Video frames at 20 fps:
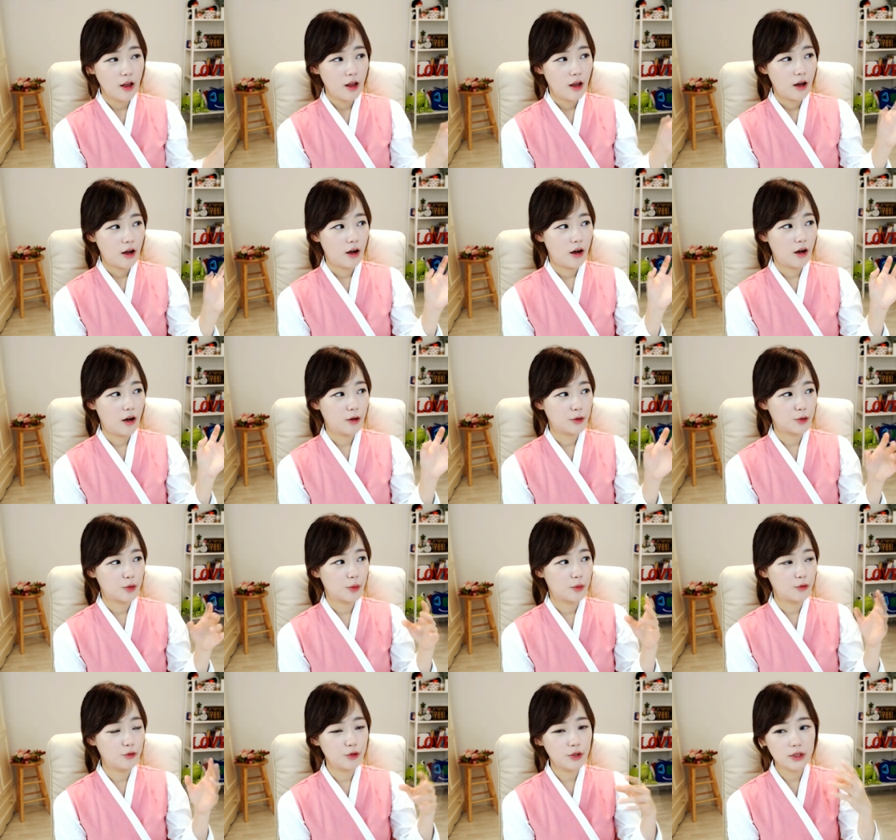어, 좀
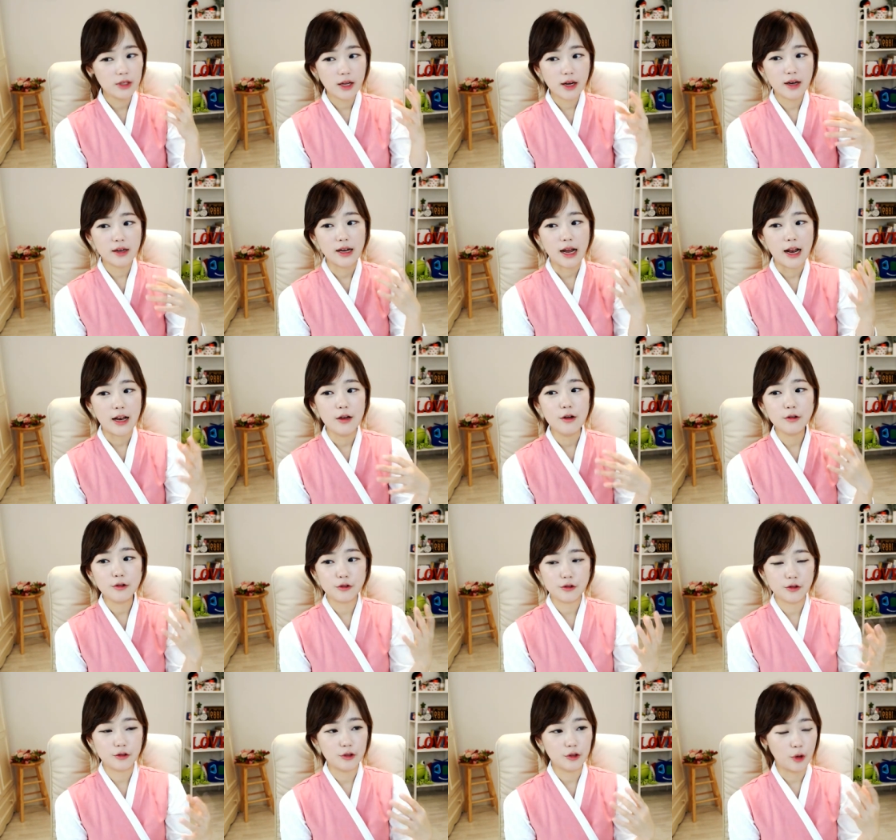우리나라를
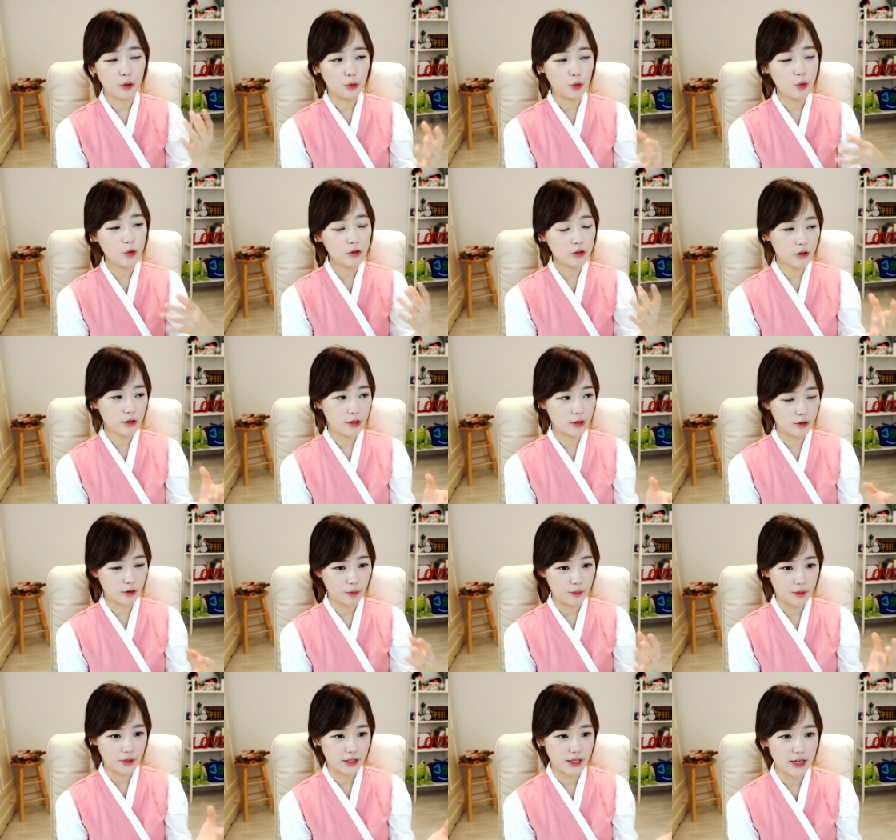알려주는 전통적인 그런
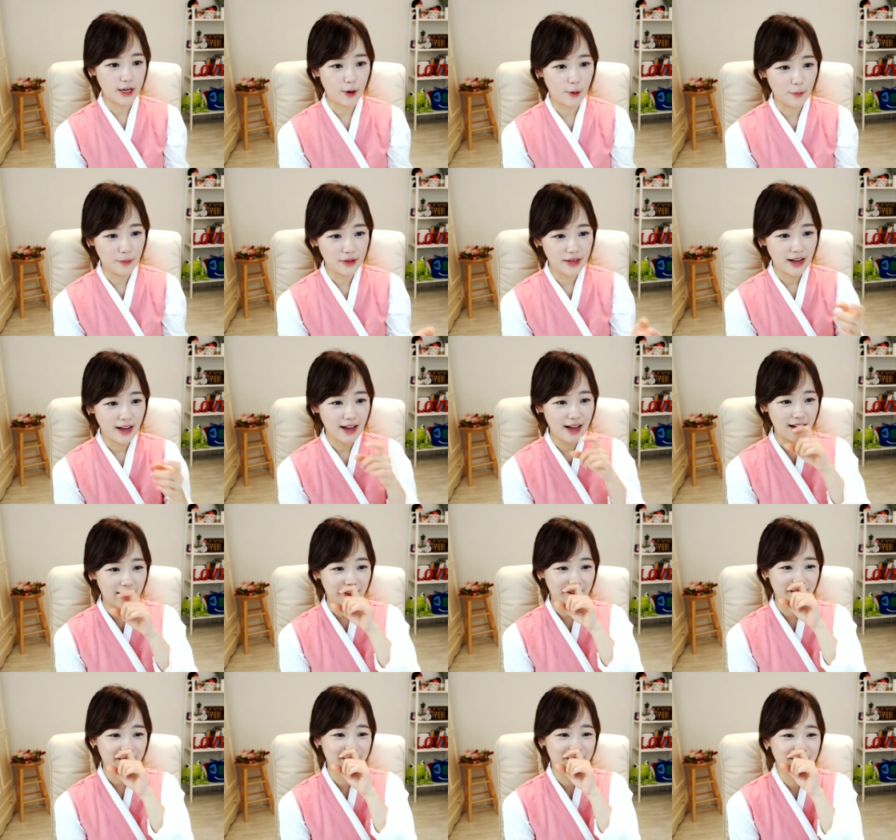BJ가 없냐
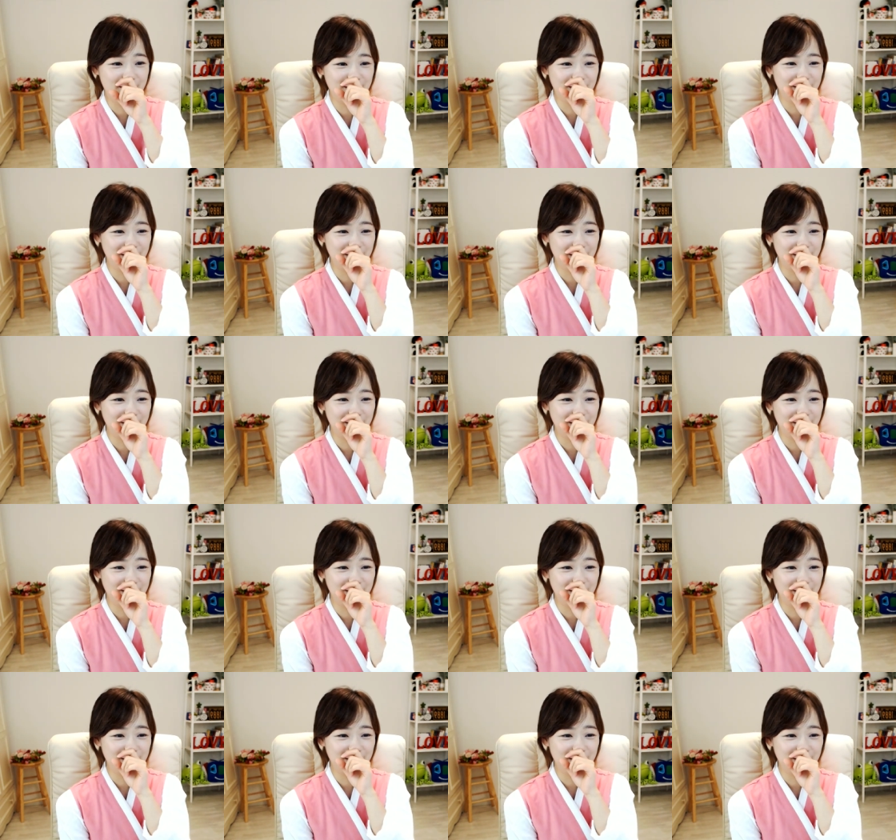그래가지고